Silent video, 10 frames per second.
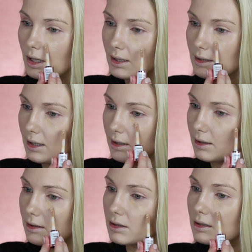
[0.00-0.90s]
I
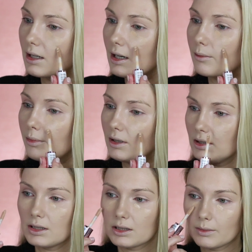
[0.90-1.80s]
zejdę też na
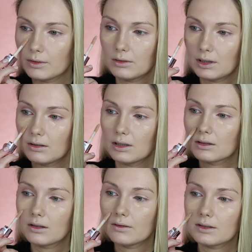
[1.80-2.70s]
policzek, żeby tutaj
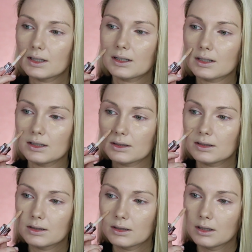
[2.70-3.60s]
dodatkowo
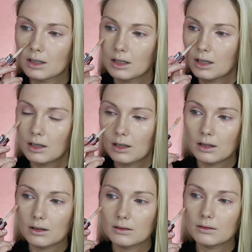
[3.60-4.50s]
zakryć
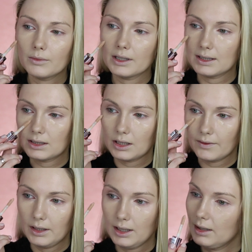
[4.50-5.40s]
moje
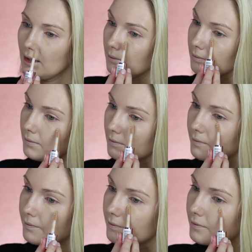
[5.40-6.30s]
zaczerwienienia
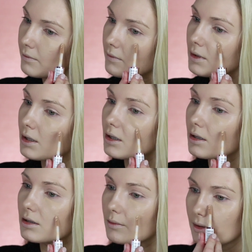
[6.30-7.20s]

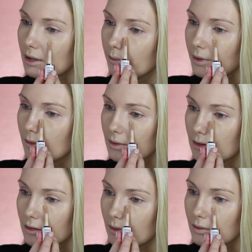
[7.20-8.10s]
i żeby ten
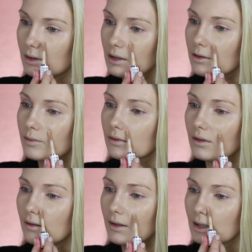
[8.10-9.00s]
pigment sobie tutaj
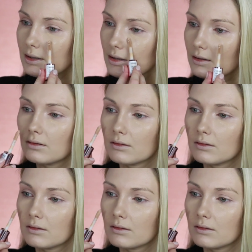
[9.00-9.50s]
zbudować.